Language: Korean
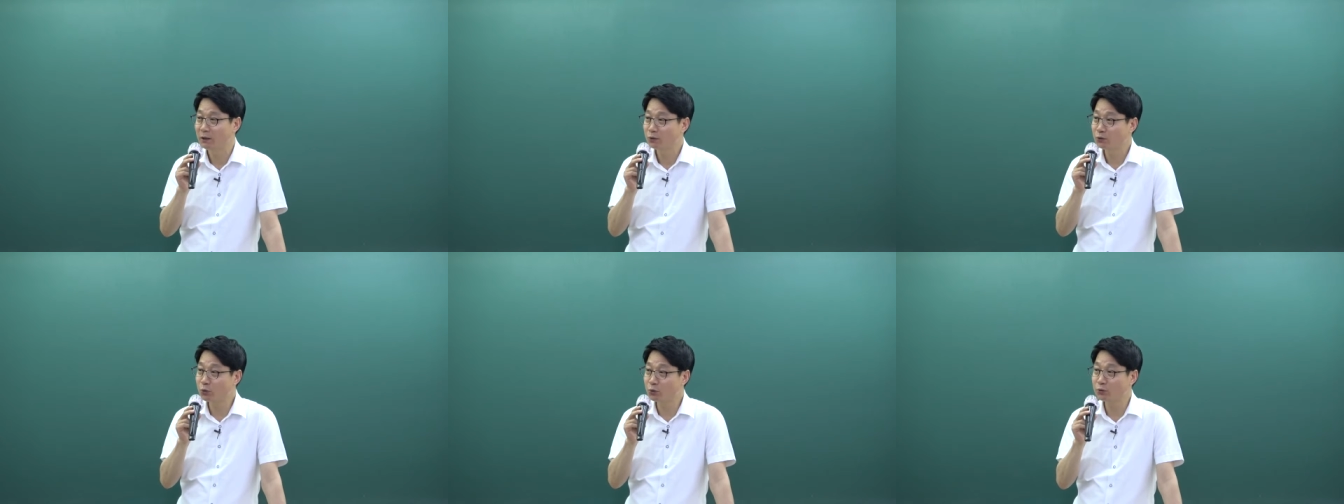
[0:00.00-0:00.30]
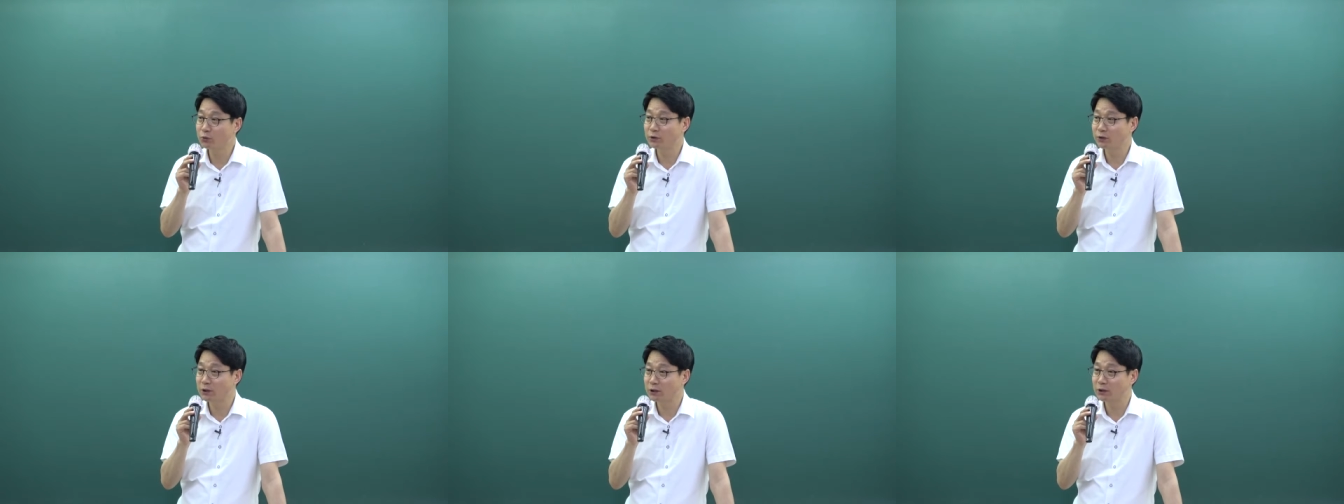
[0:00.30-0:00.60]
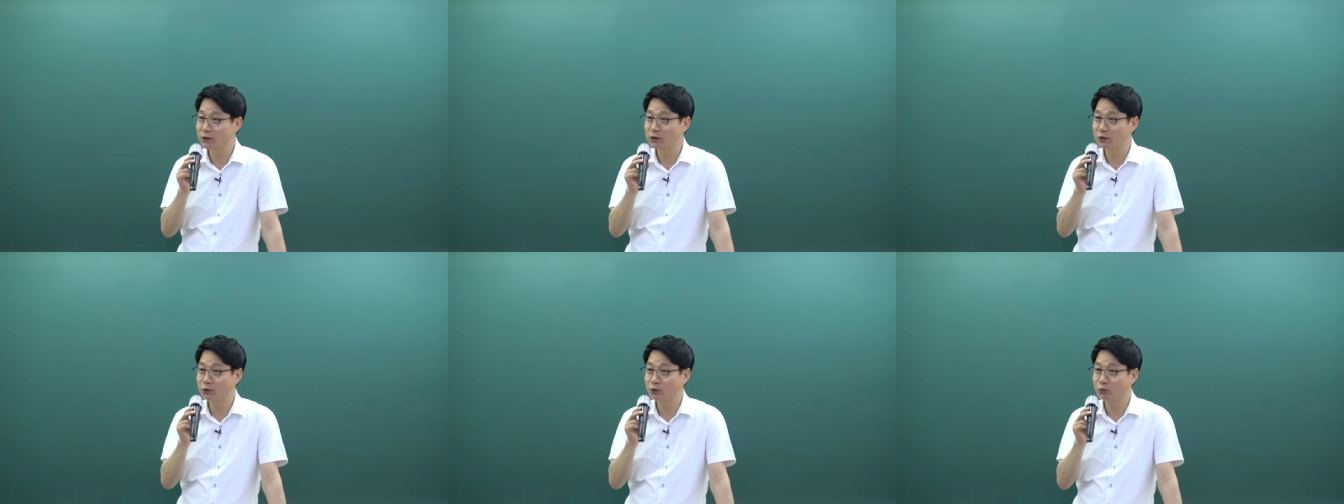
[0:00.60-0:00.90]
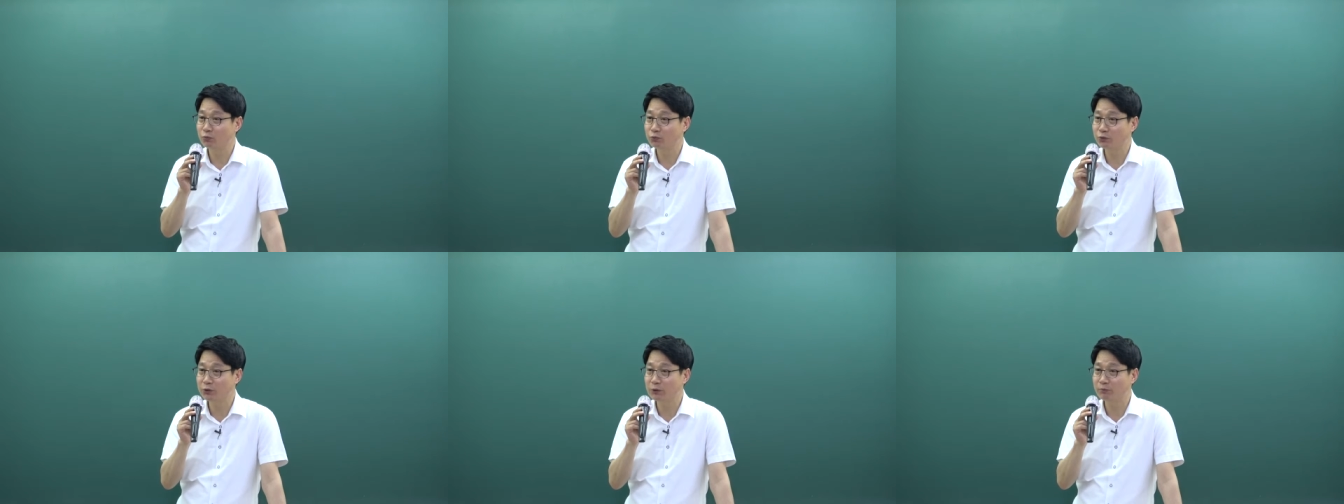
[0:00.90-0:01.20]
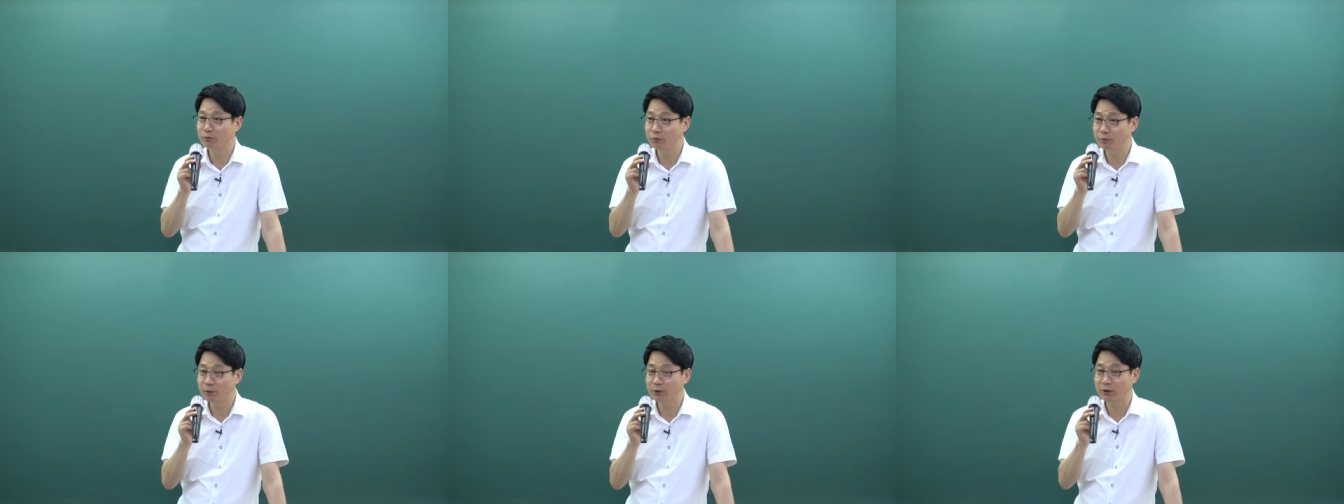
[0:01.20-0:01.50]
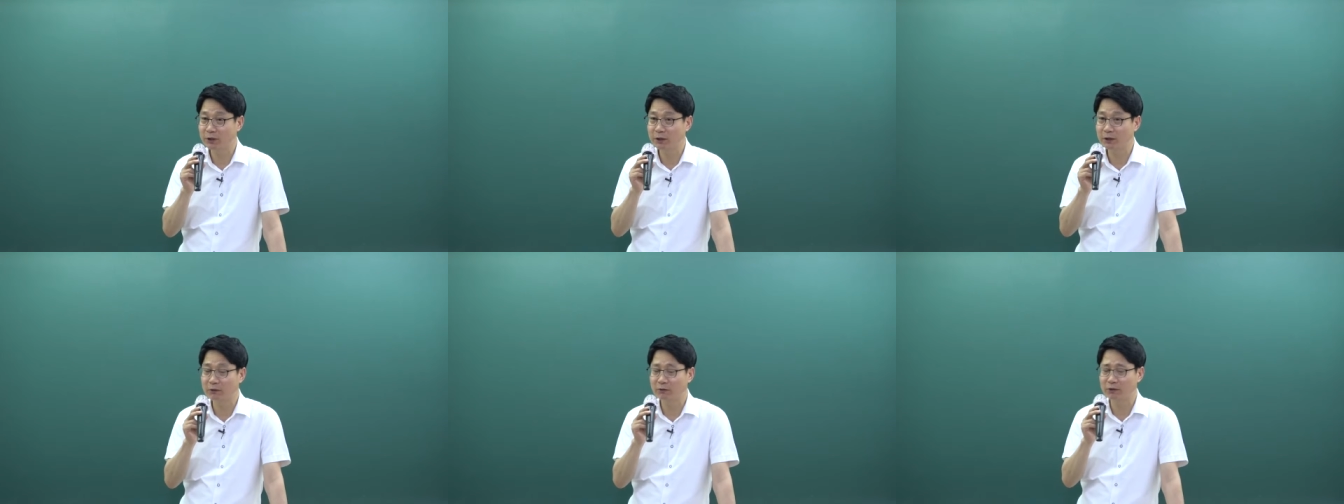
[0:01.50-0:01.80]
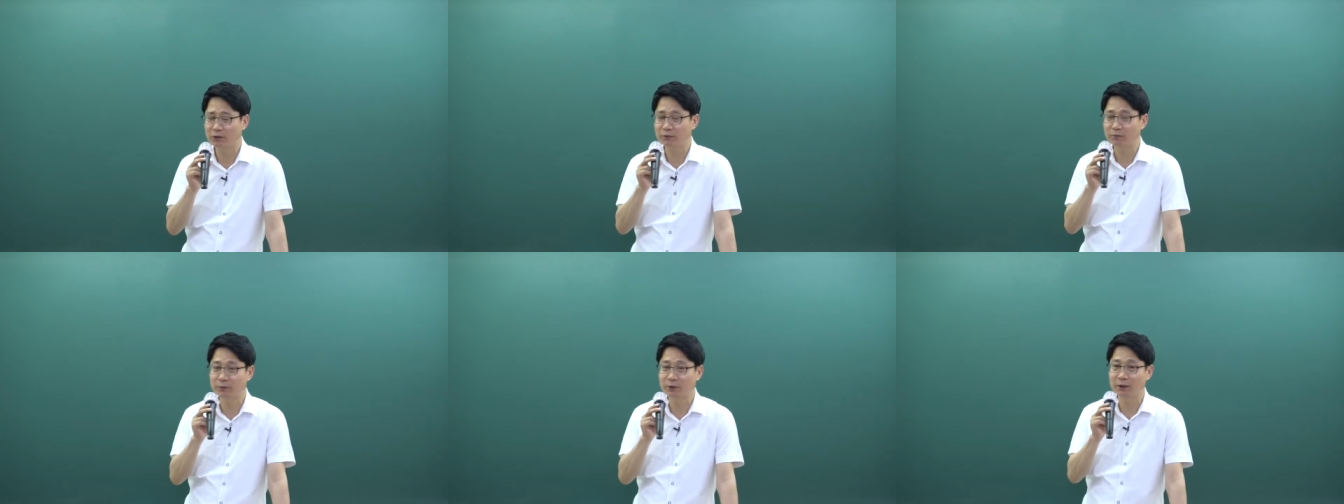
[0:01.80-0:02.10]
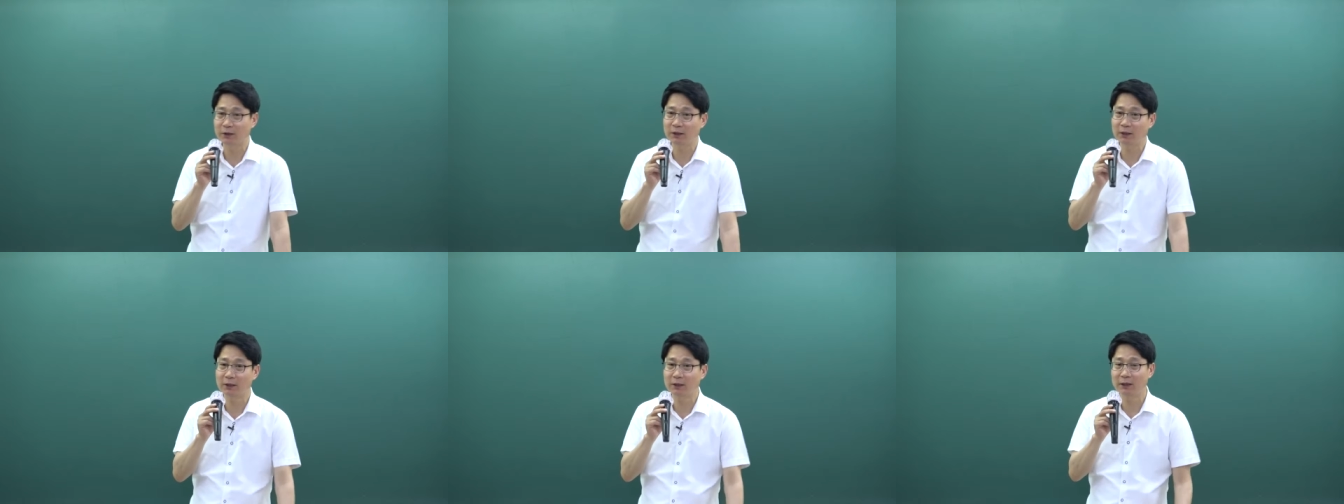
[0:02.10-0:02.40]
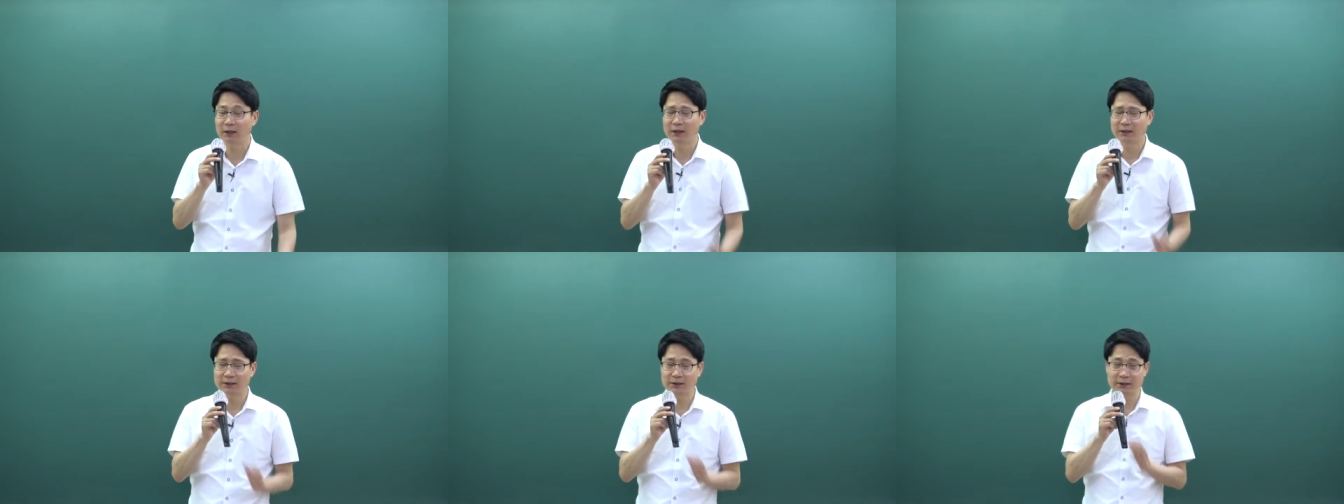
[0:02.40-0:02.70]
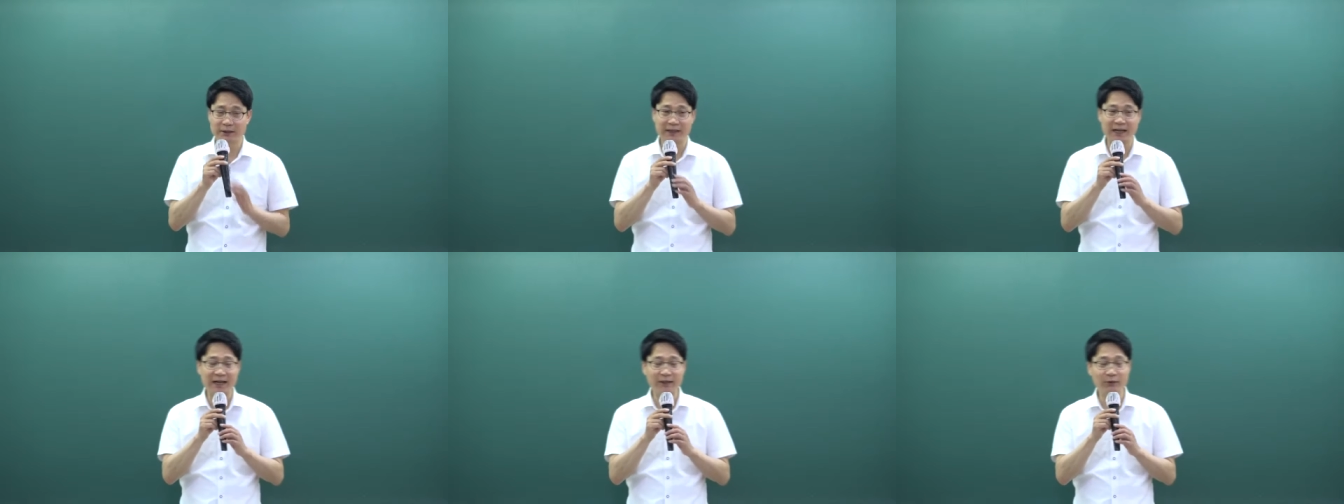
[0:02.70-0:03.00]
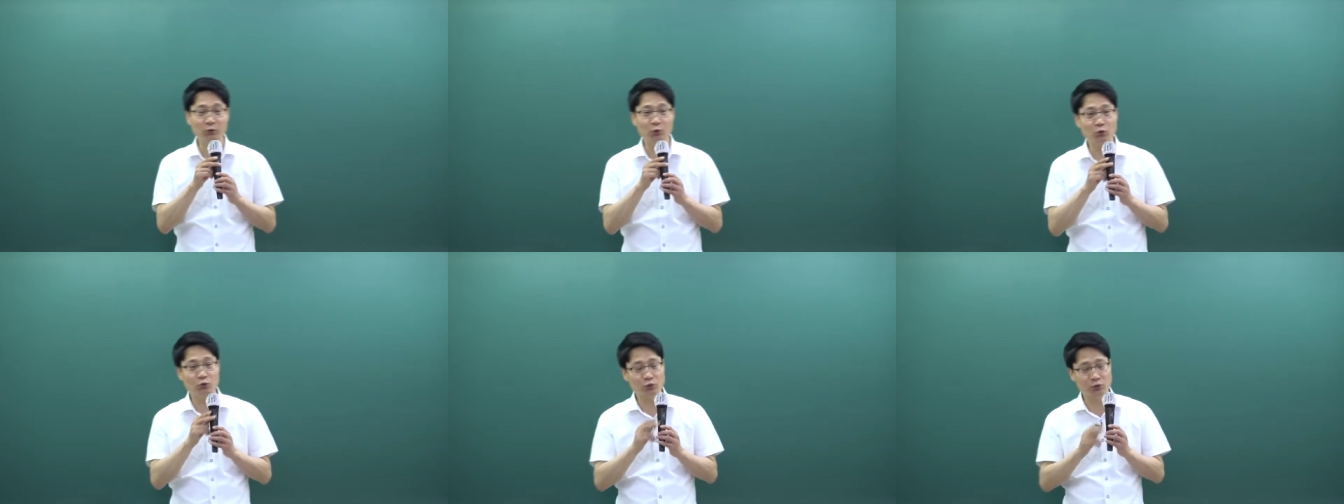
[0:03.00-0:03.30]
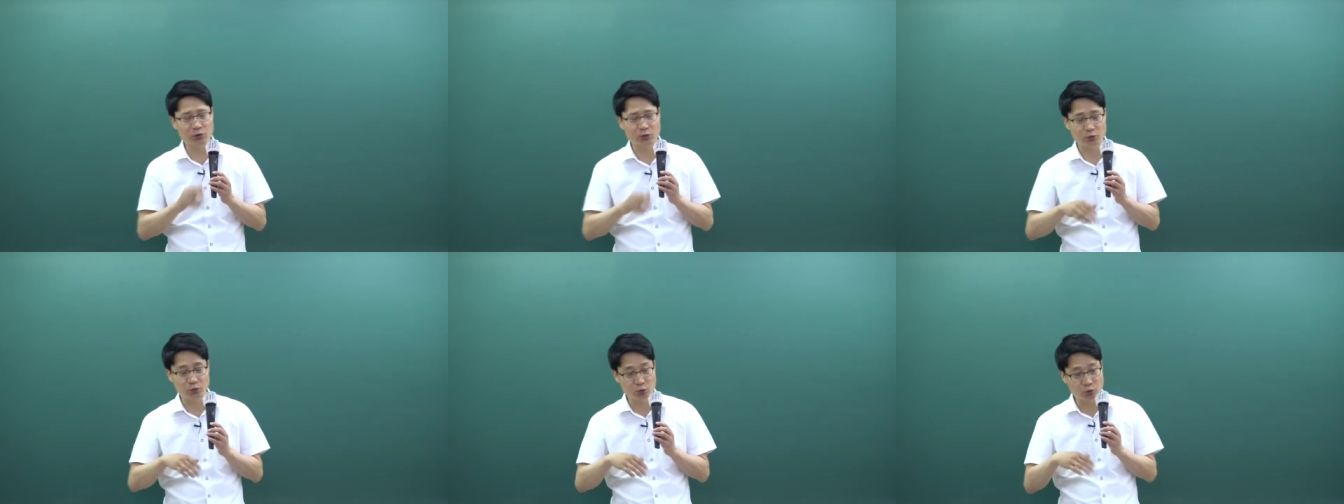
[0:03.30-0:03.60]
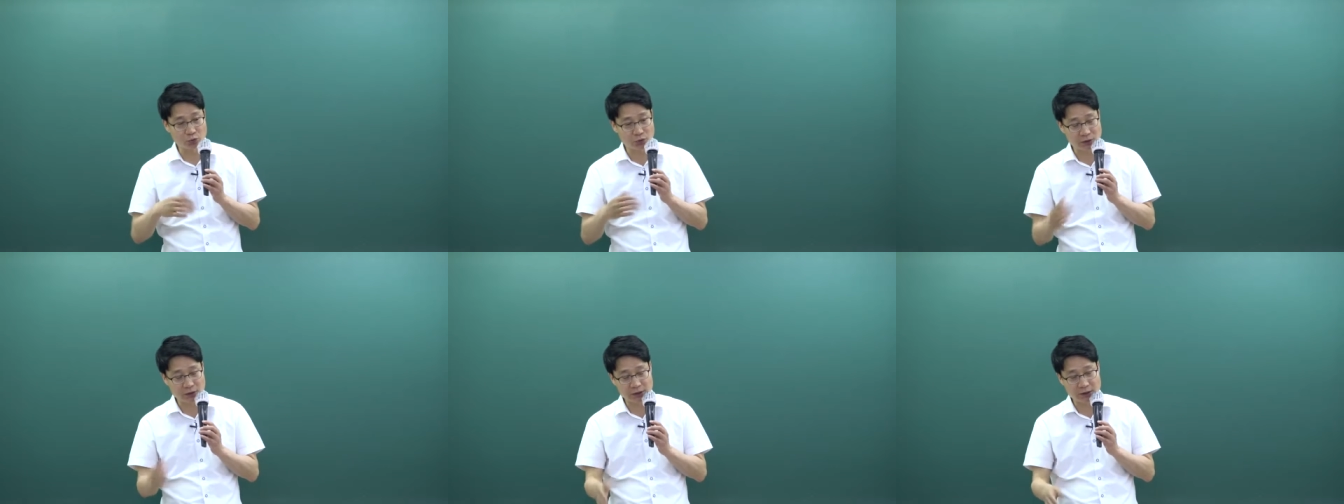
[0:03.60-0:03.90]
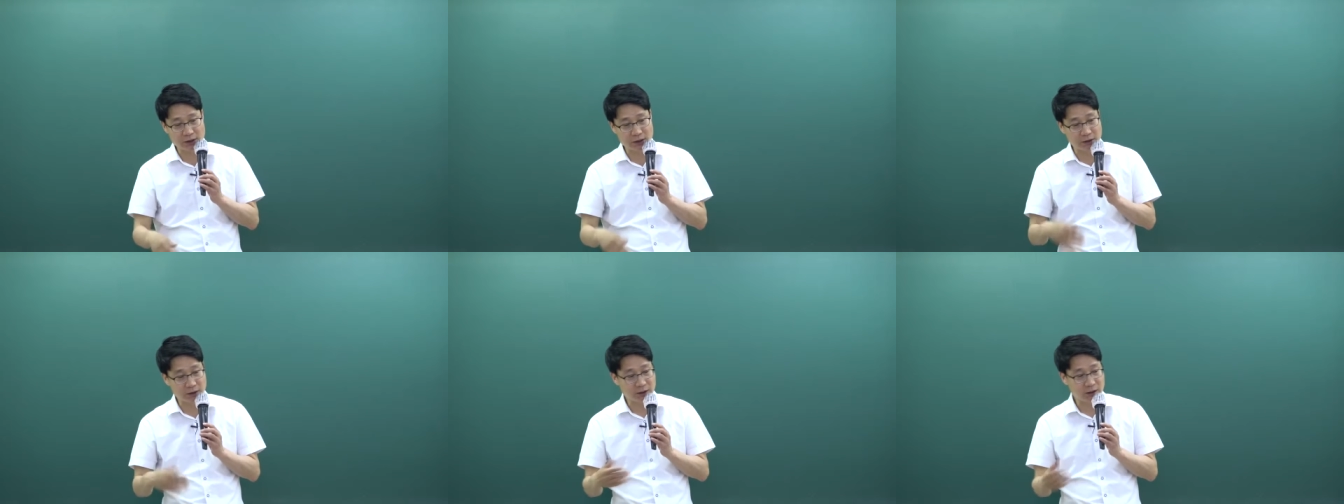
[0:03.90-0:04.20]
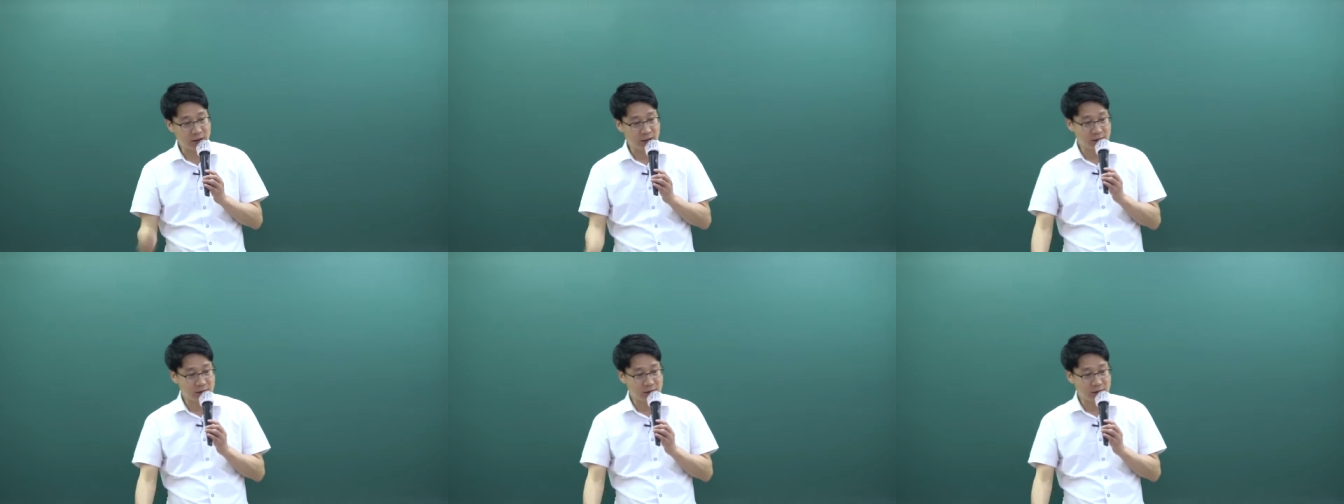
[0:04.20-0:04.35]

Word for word: 소득세 지식으로 문제를 풀면 된다고 그랬습니다. 특히 양도소득에 대한